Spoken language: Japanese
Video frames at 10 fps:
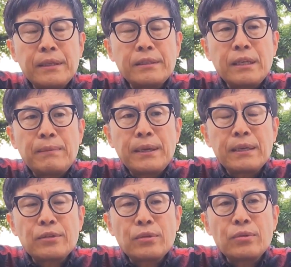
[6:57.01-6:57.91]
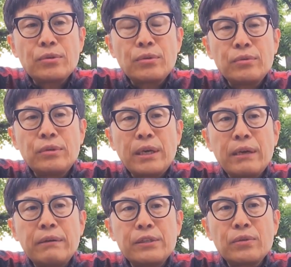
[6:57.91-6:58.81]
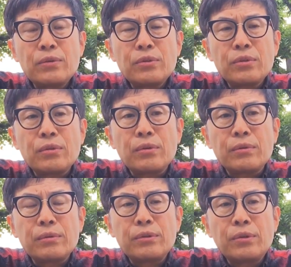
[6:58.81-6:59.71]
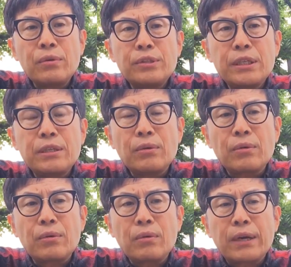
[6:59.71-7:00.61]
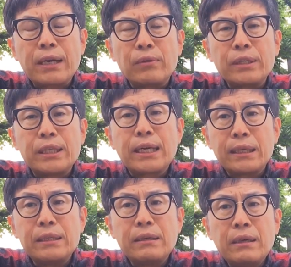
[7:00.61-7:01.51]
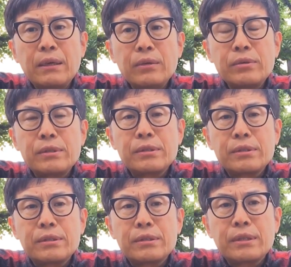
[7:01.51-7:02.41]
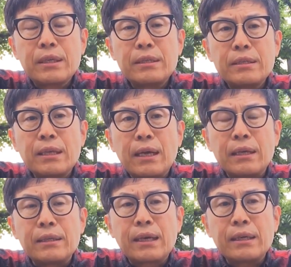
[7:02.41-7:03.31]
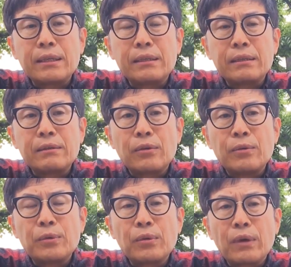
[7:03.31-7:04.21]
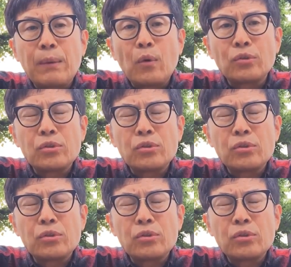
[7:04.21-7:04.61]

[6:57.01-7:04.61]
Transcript: なぜならばその人の裏側にその人の幼期の頃からの怒り、うっせきした怒りというものがも